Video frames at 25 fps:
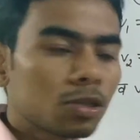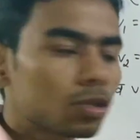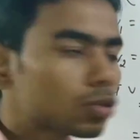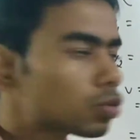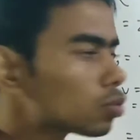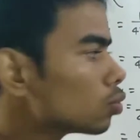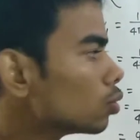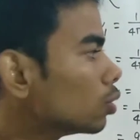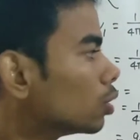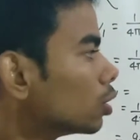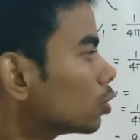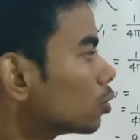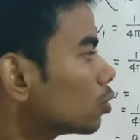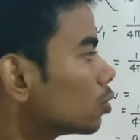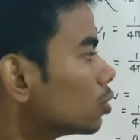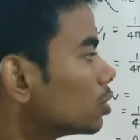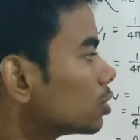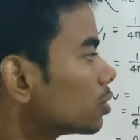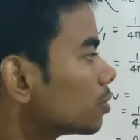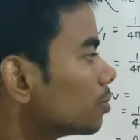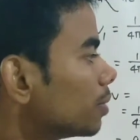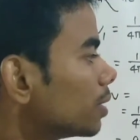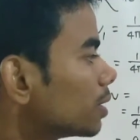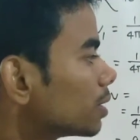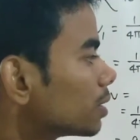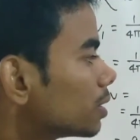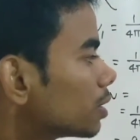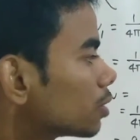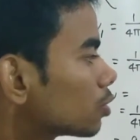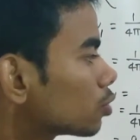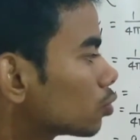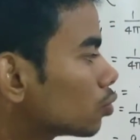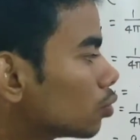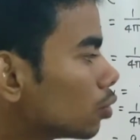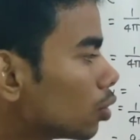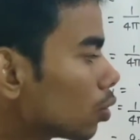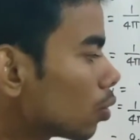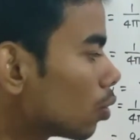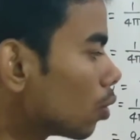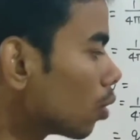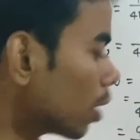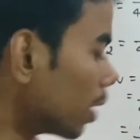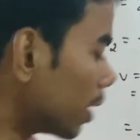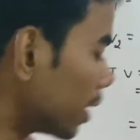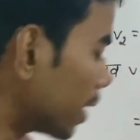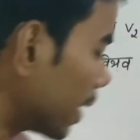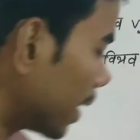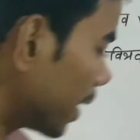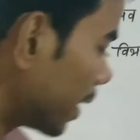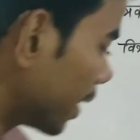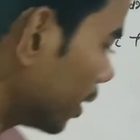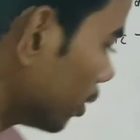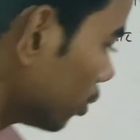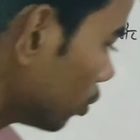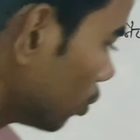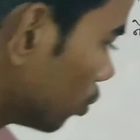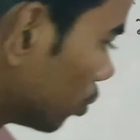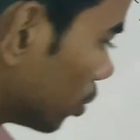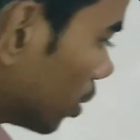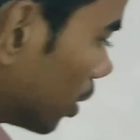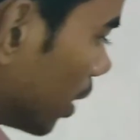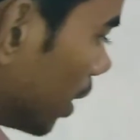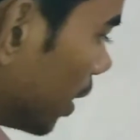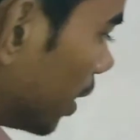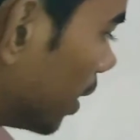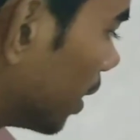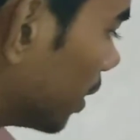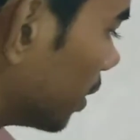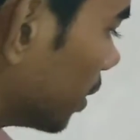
शून्य तो इसमें से शून्य को घटाएंगे तो उतना ही